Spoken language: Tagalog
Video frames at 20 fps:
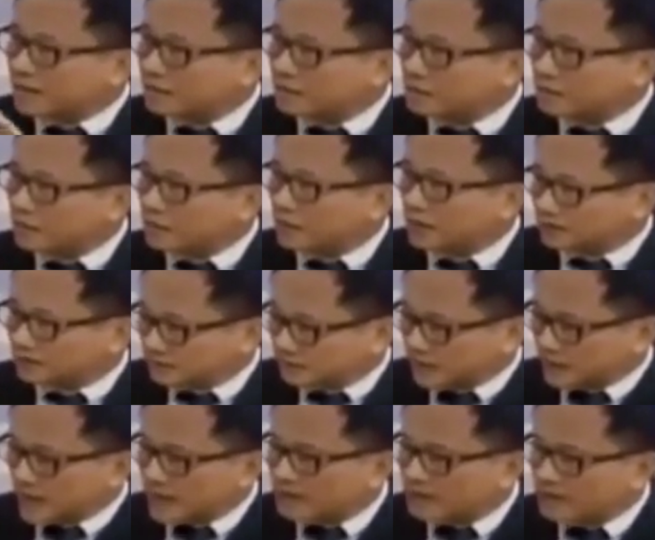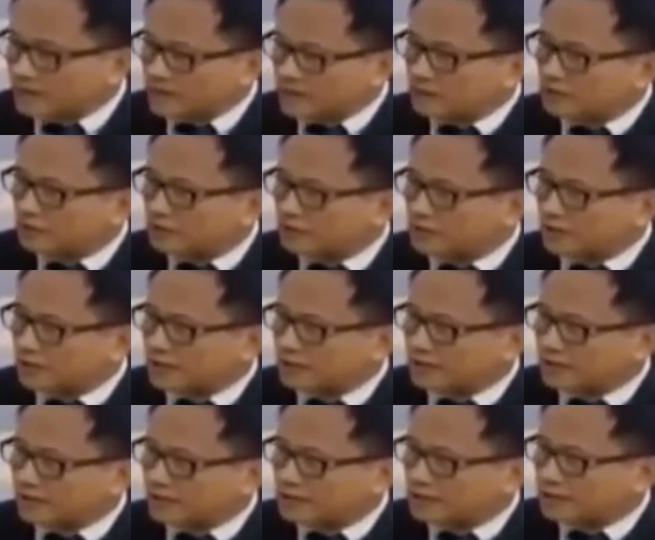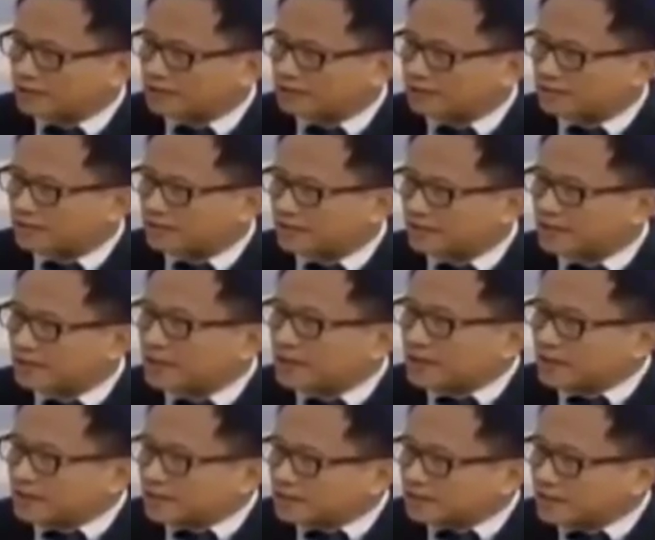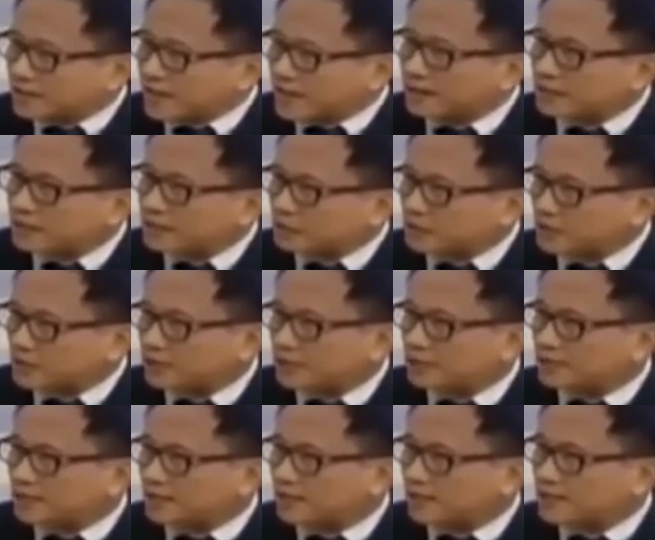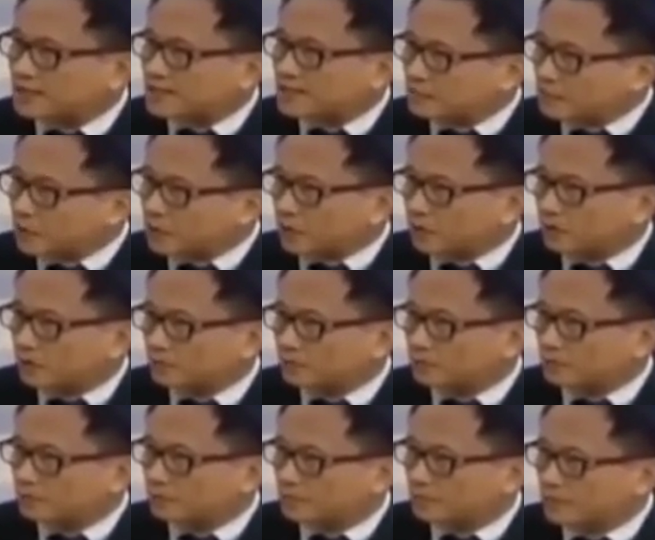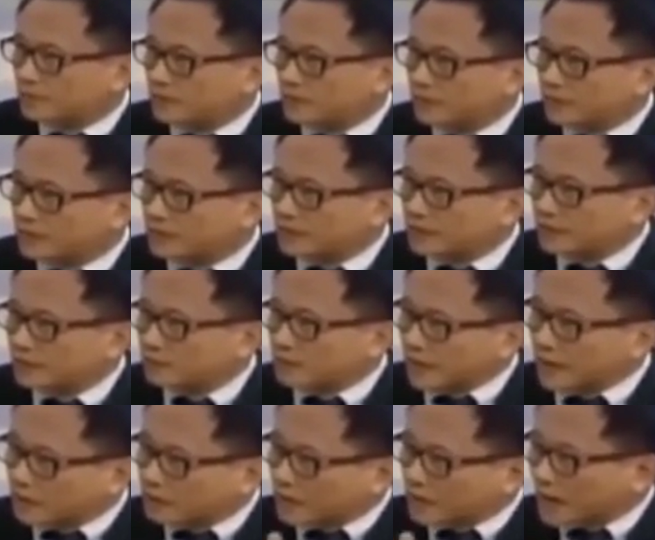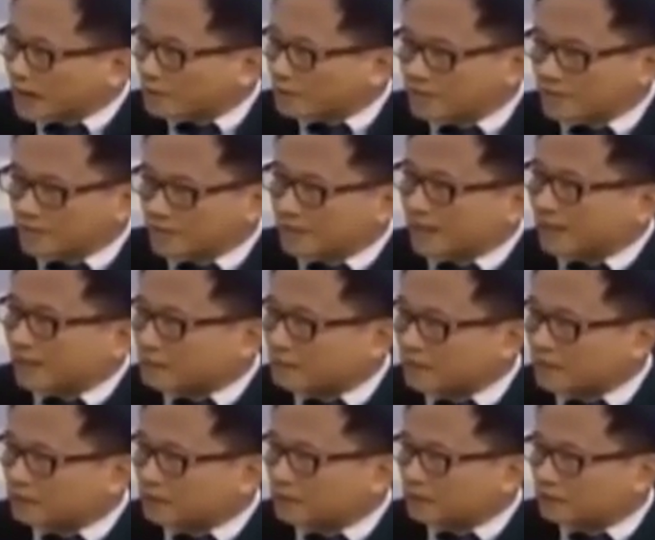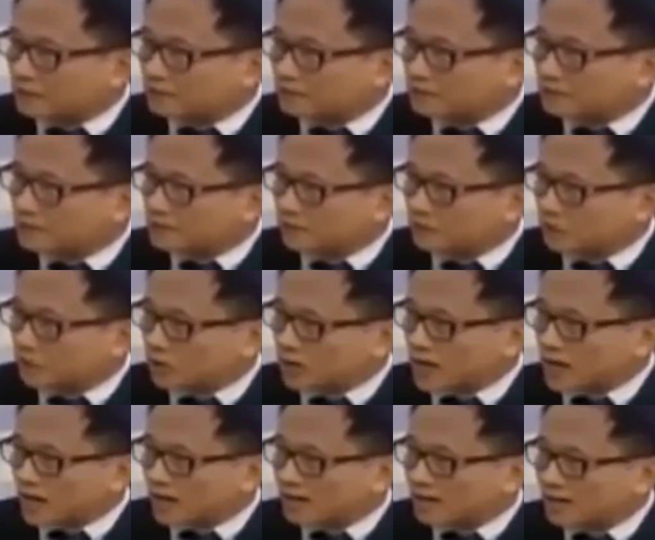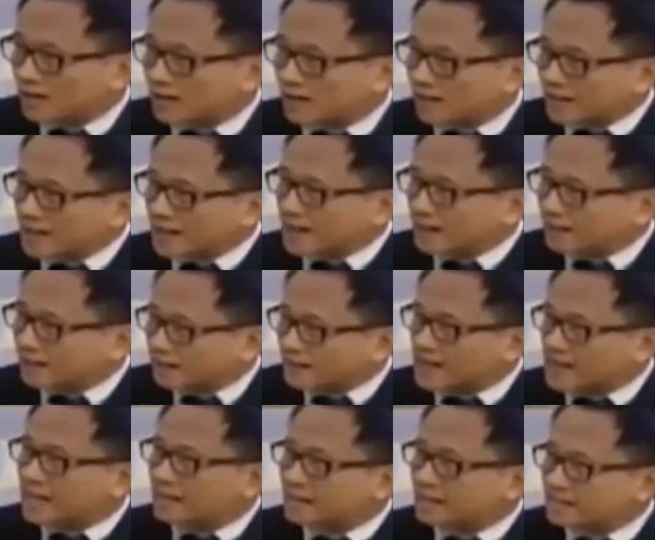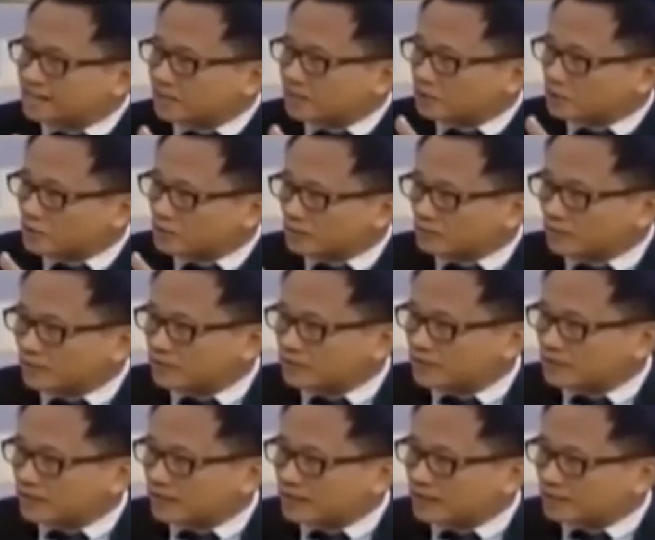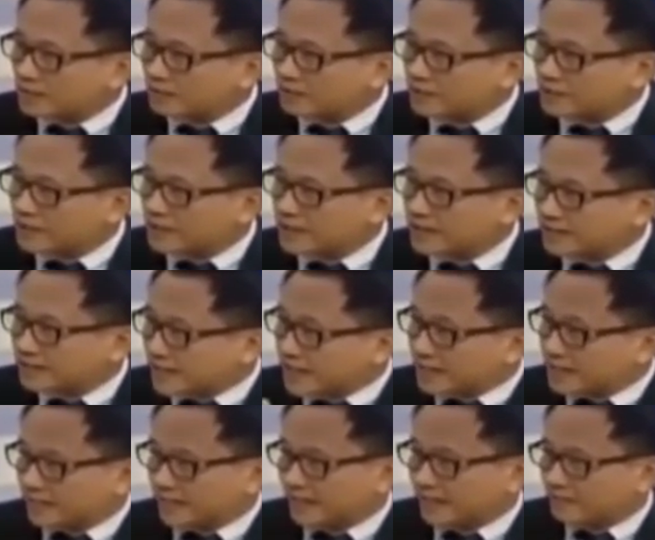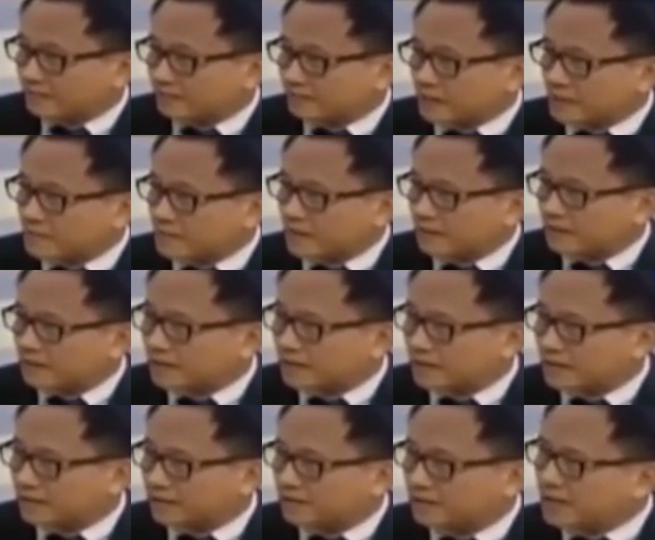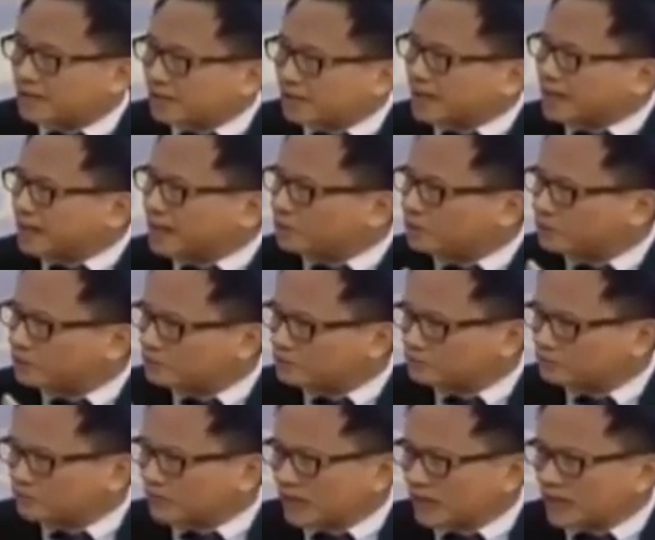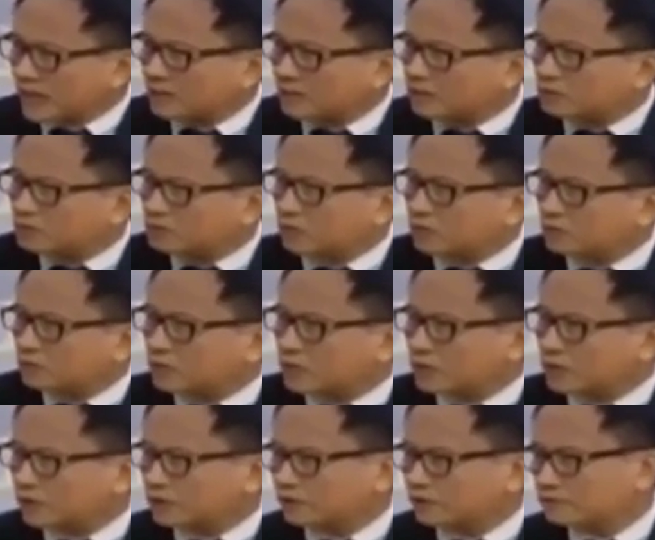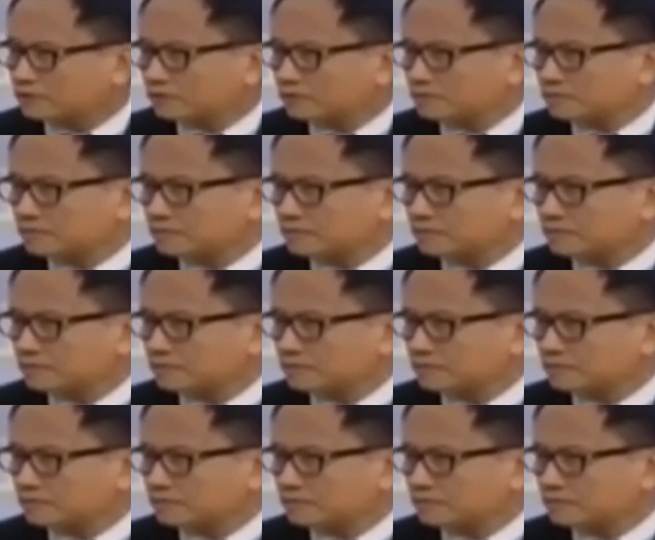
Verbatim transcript: aktibo po. Ang, ayon sa inyong uh, intelligence, ay sa, aktibo sila sa Cebu. Yes. Pero marami silang karibal doon sa yeah. droga. Yeah. Kaya kaya lang sila lumipat sa Eastern Visayas, sa Leyte yes. primarily, yes. ano. Kaya anong mga anong taon po ito?